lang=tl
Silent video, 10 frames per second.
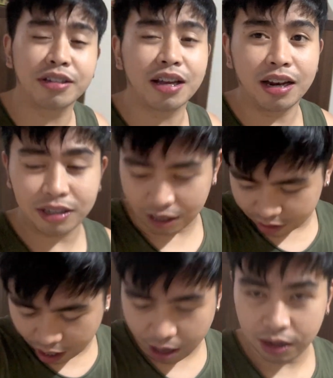si Khalil sa
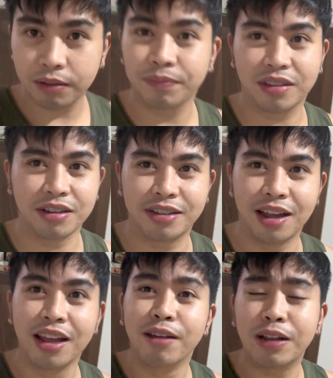So,
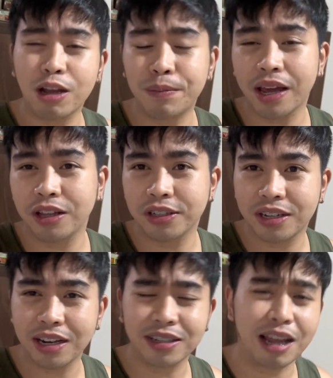so, feeling ko mag-enjoy
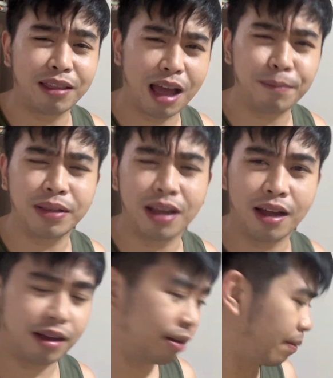si Gil kasi ang dami
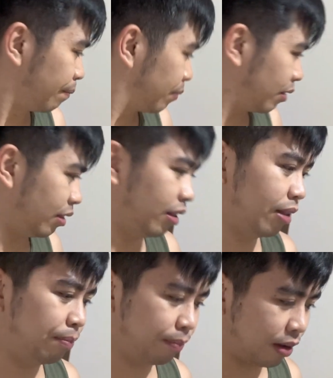niyang
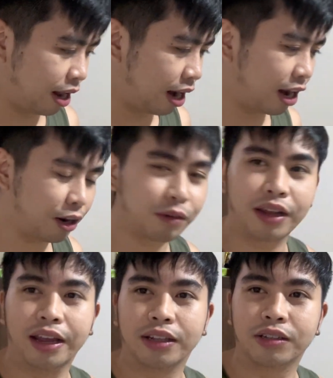lalaruin.